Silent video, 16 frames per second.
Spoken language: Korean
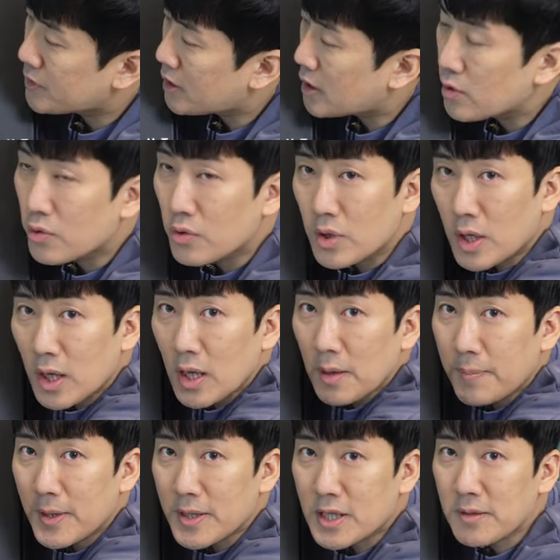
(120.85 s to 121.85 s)
네,
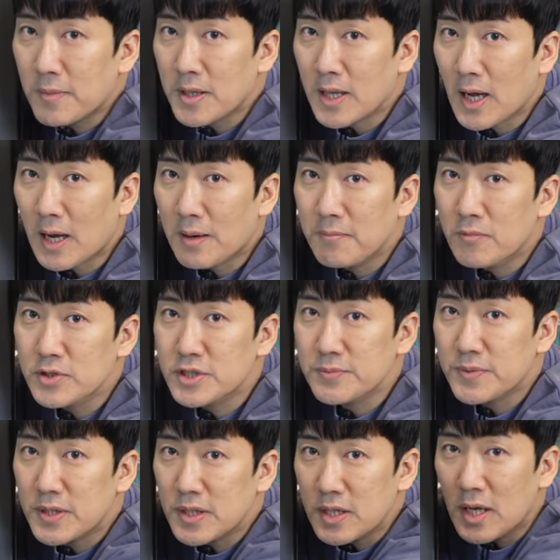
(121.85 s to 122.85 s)
이렇게 배트맨의
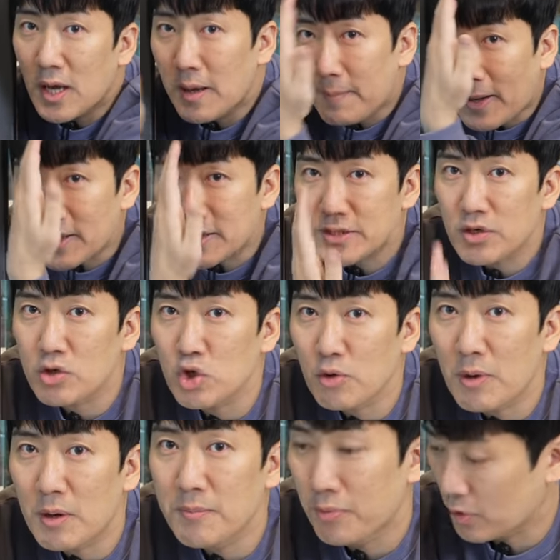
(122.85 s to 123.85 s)
앞모습이 반
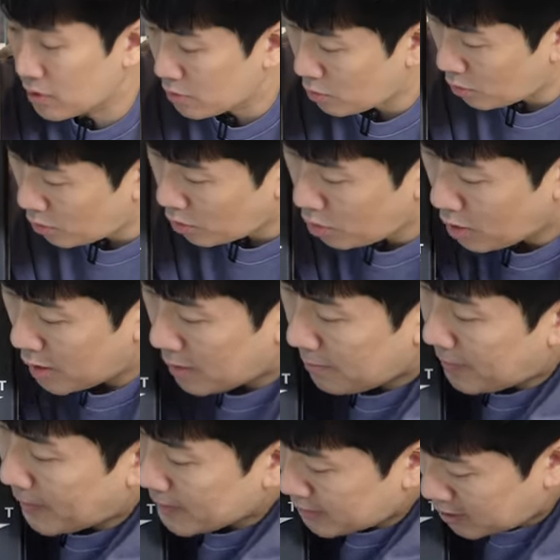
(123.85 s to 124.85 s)
정도만 보이고
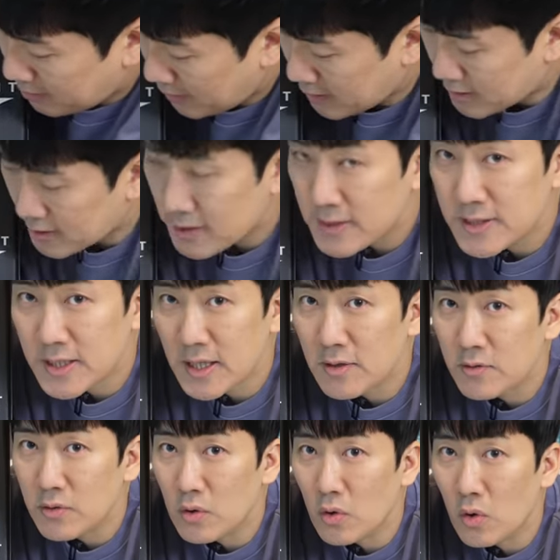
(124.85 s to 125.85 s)
배트맨
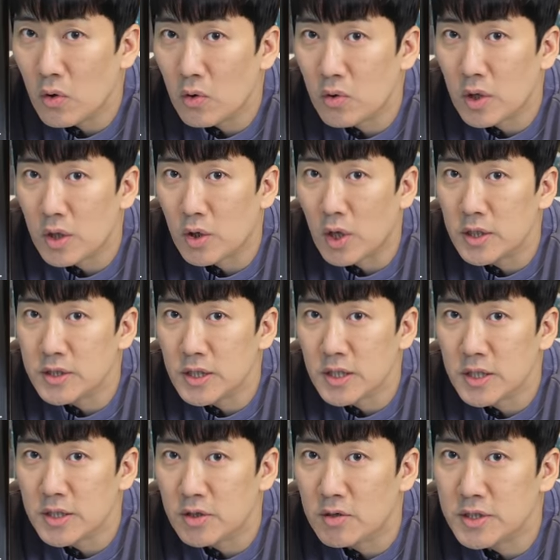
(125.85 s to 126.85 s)
흰색으로 이렇게
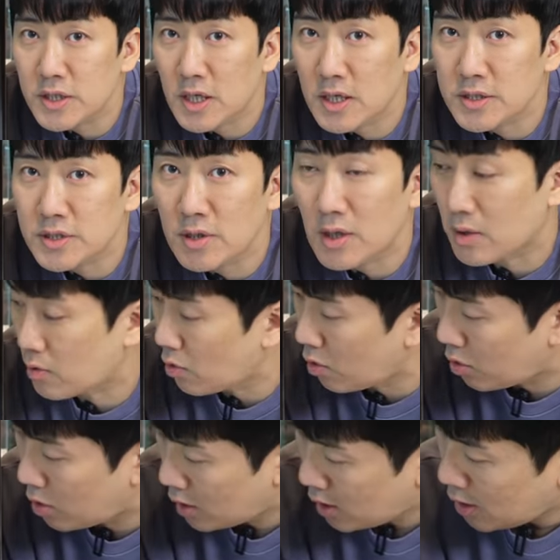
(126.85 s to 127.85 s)
굉장히 정직하게
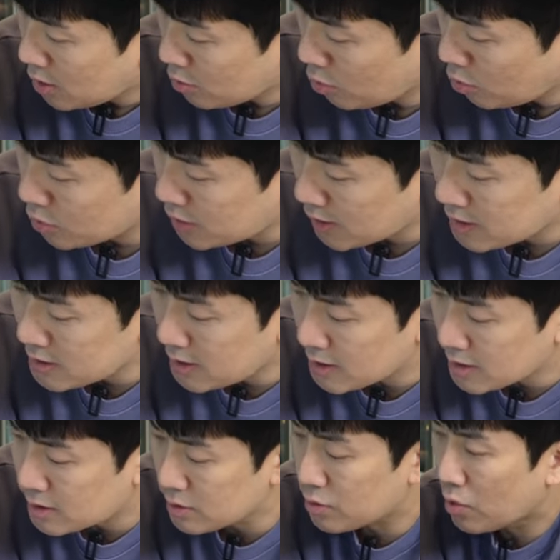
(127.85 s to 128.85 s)
써놨고 요
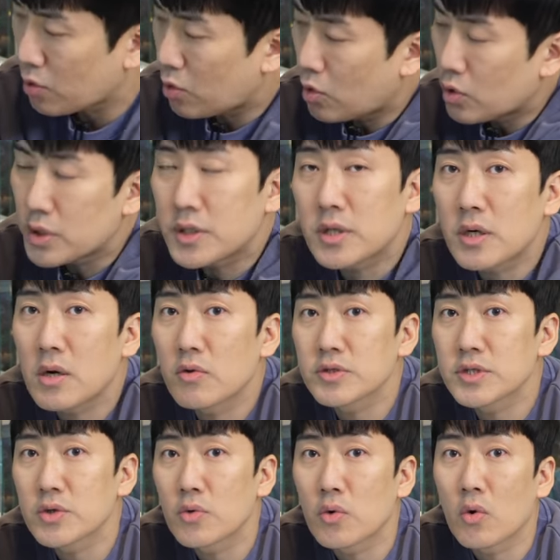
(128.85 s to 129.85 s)
다크나이트 로고, 이
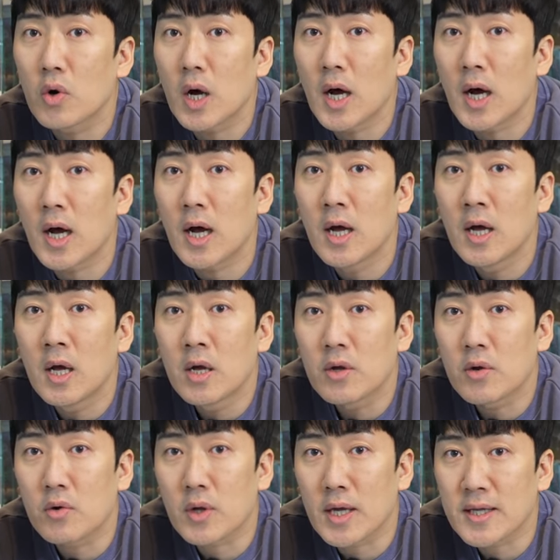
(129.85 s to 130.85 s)
트릴로지 로고가
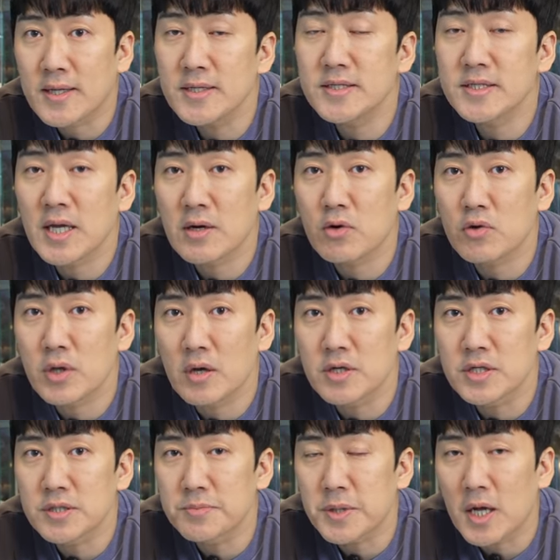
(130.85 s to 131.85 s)
이렇게 흰색으로 되어
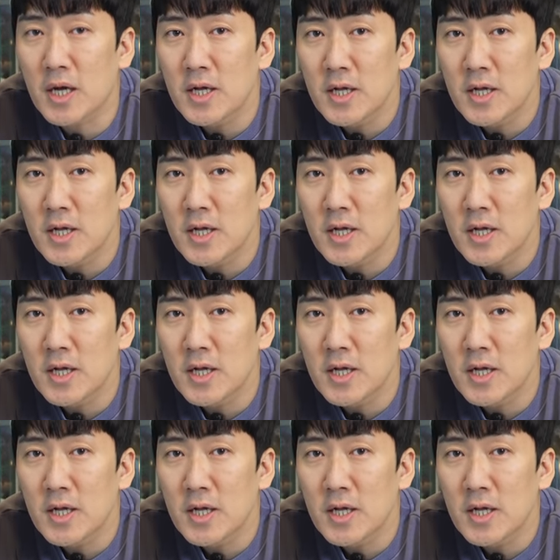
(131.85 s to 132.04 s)
있습니다.